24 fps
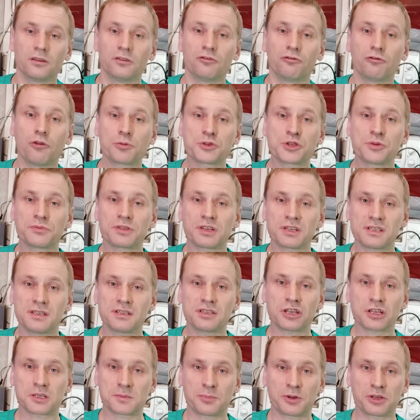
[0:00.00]
Ну, в общем-то,
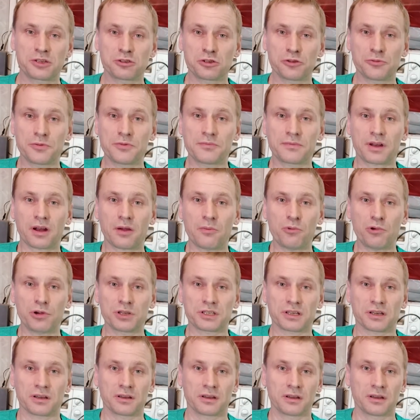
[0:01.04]
сейчас приступим к
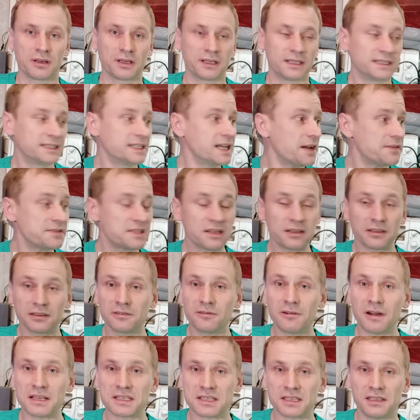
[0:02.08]
работе. Я взял два